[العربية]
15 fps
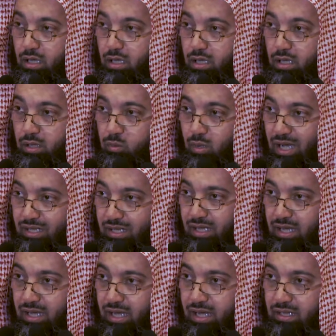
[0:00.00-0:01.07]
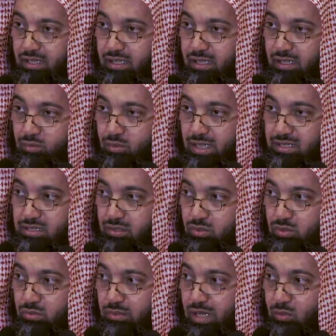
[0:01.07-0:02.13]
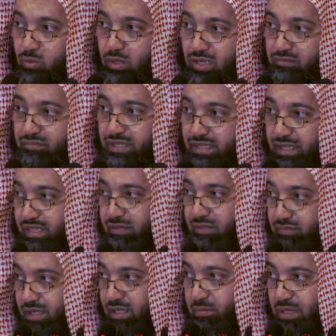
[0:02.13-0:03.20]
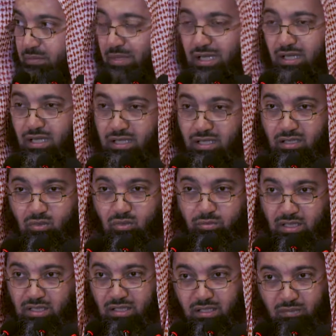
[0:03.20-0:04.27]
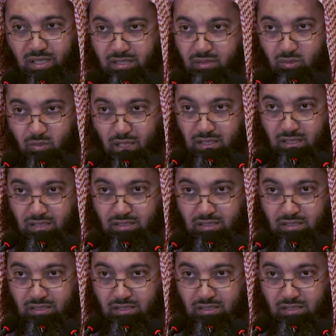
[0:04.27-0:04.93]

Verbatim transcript: الواقع أننا ننازعهم أولا في تعريف الإيمان من قال لكم إن الإيمان هو